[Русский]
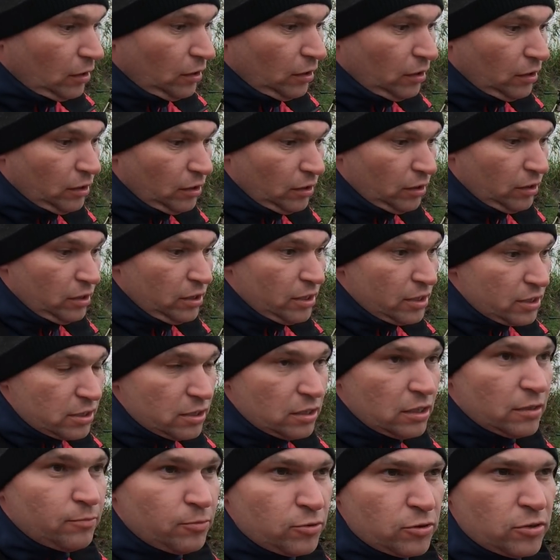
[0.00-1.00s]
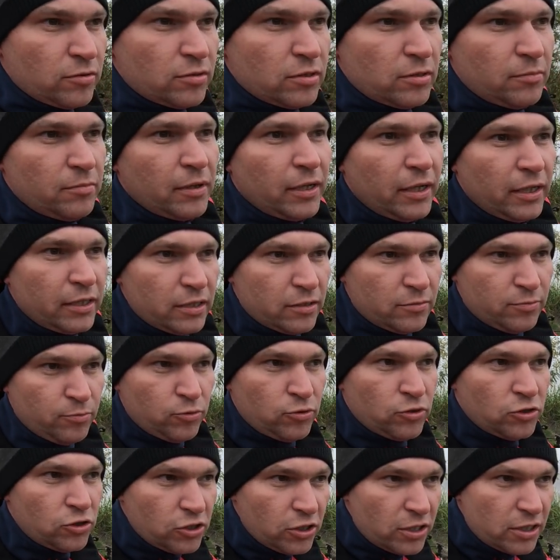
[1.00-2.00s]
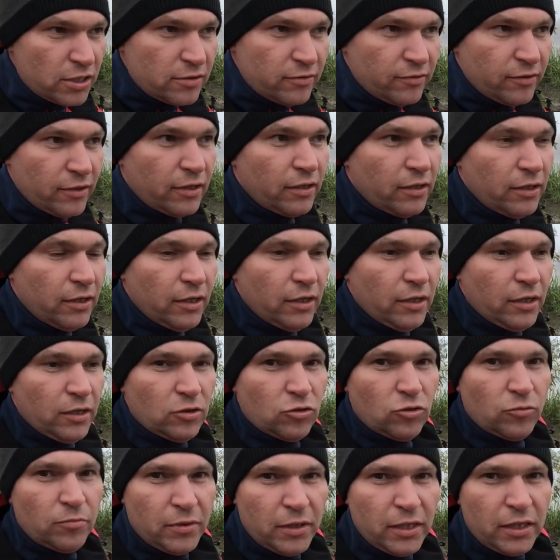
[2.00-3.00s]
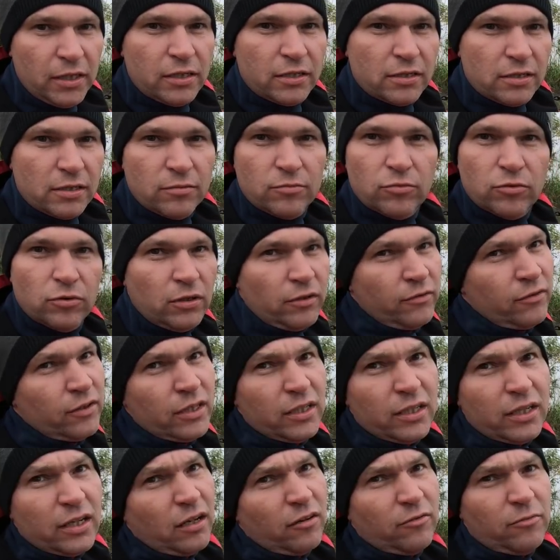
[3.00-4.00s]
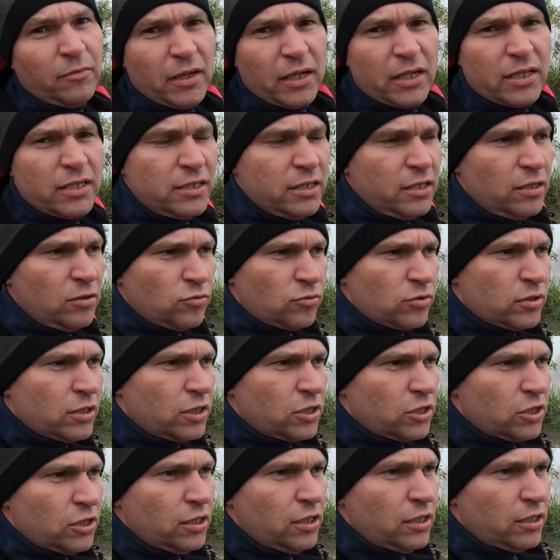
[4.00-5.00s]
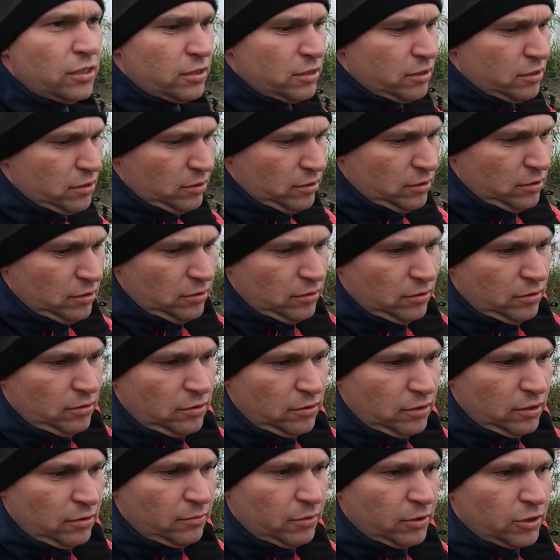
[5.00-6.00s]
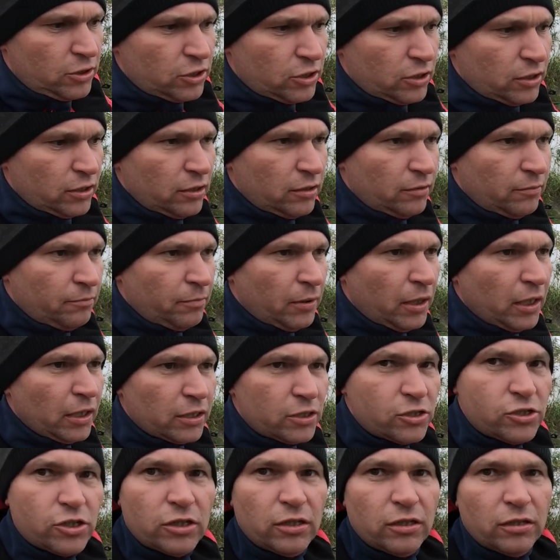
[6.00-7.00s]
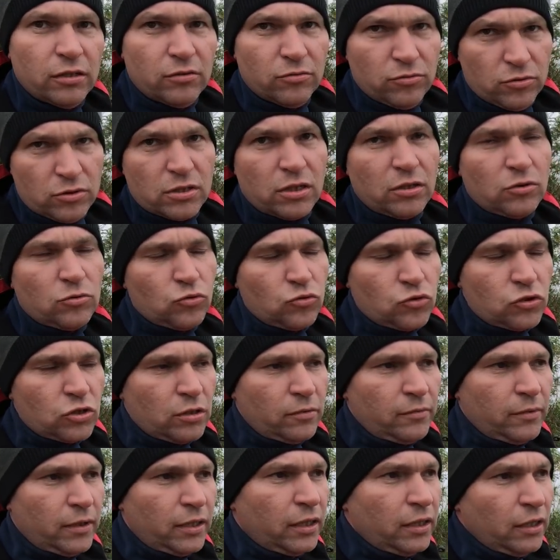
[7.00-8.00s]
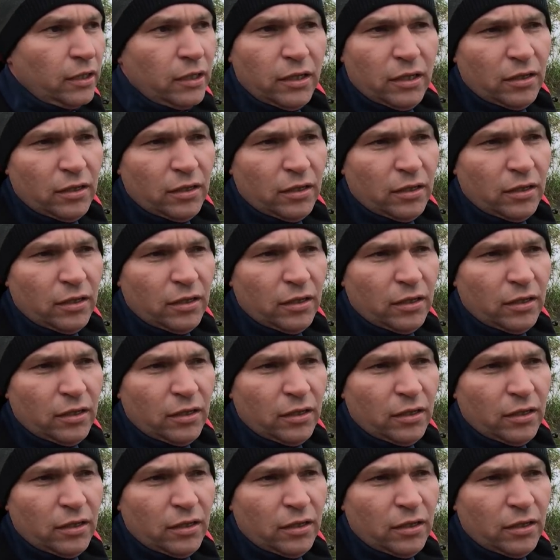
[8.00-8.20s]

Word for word: Э, если, допустим, собираетесь в путешествие, то берите с собой. Наверняка в магазине у Саши есть э, небольшие да, да, палочки да. Ага. с катушками.